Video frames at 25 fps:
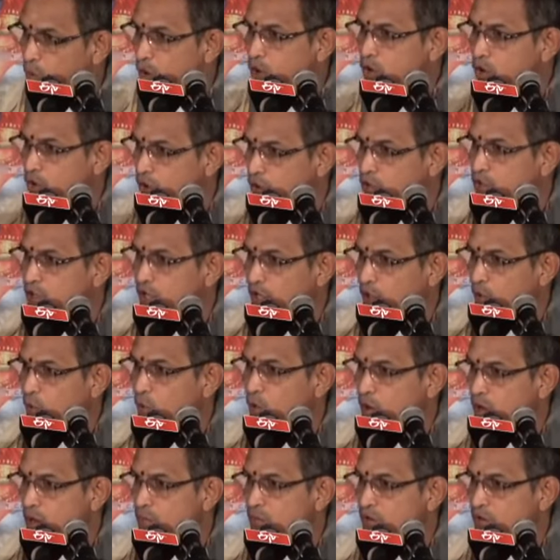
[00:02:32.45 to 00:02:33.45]
ఒక్కొక్క
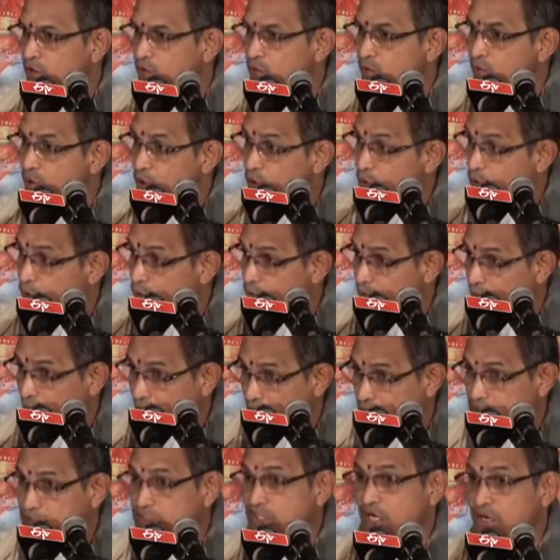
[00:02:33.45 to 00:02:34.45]
లోకమునకు ఒక్కొక్క
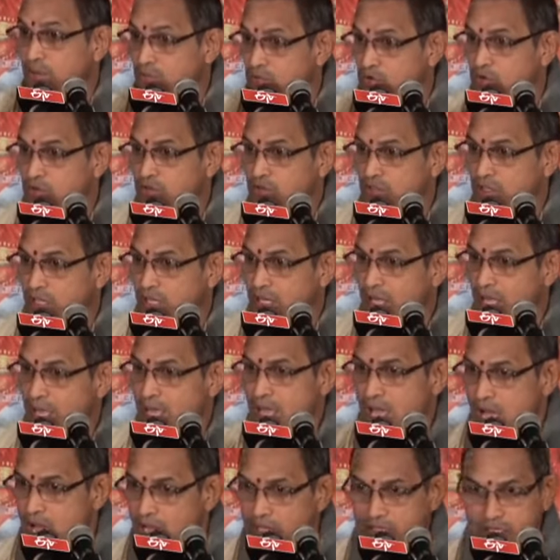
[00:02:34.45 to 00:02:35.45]
లక్షణం ఉంటుంది
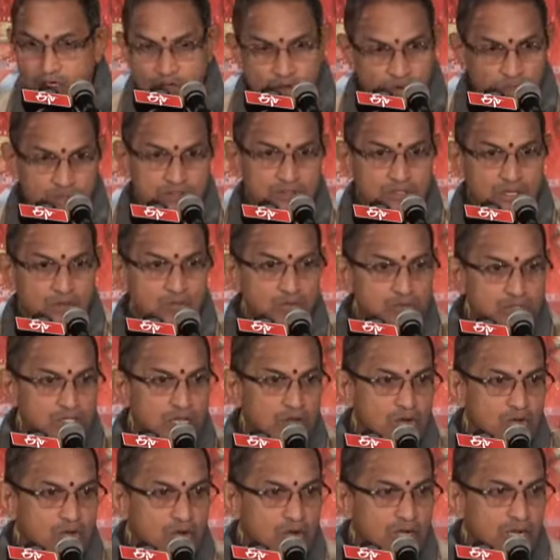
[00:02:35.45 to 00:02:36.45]
అగ్నిహోత్రం
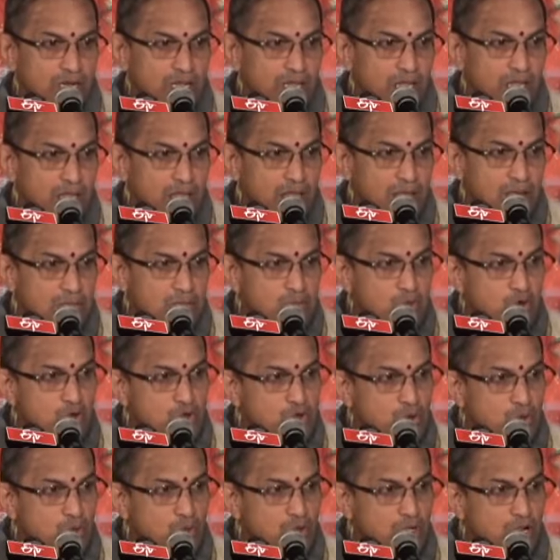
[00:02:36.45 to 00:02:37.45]
ఉందనుకోండి
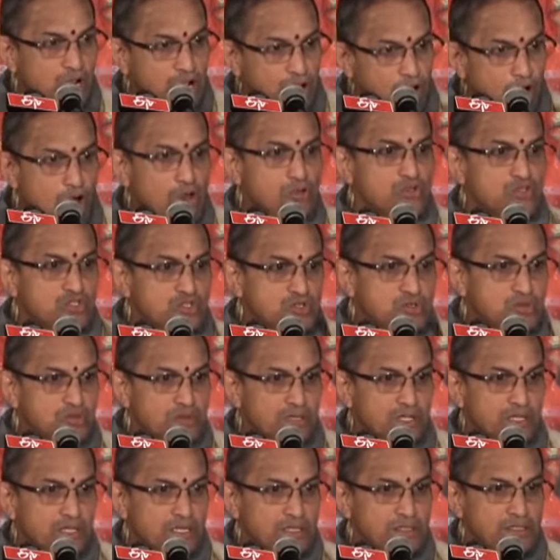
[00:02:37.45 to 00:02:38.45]
ముట్టుకుంటే
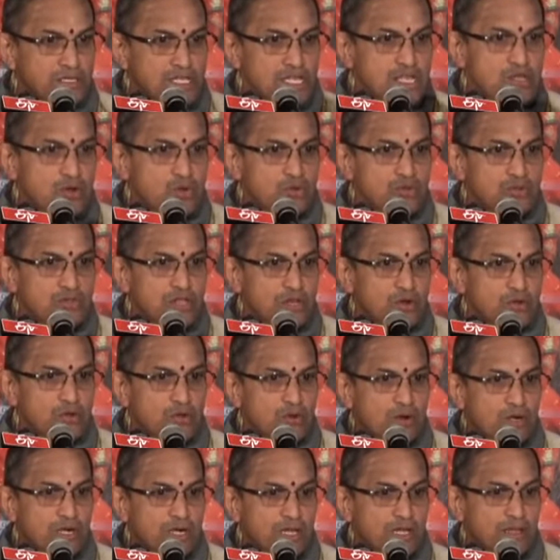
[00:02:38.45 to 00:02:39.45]
కాలుస్తుంది
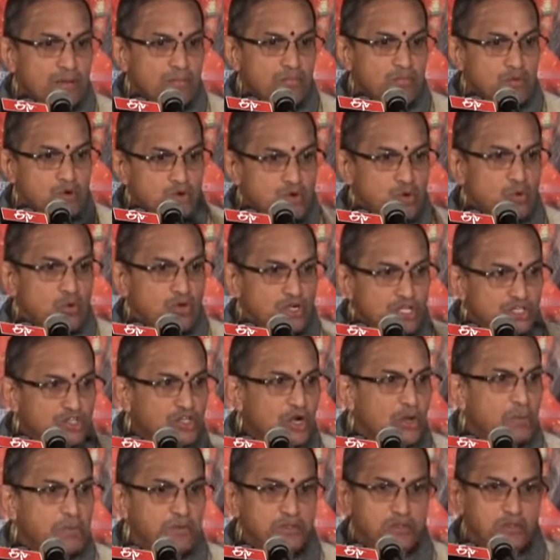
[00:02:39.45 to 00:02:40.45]
నీరుందనుకోండి ముట్టుకుంటే
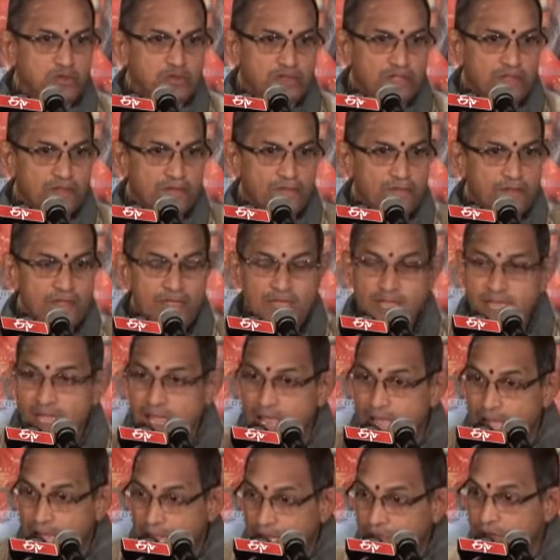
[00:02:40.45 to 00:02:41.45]
తడుపుతుంది
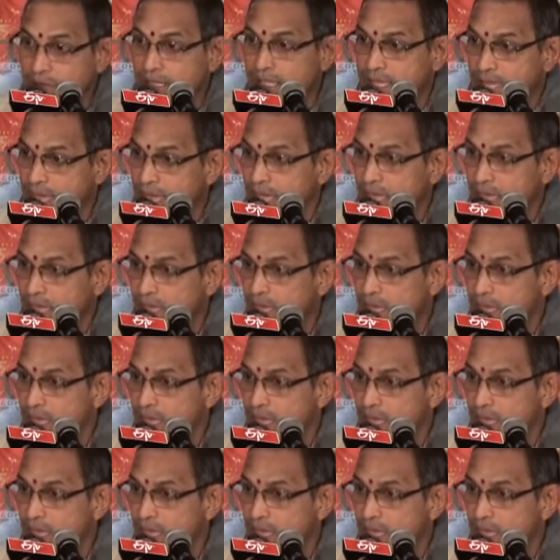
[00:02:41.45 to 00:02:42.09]
అందుకే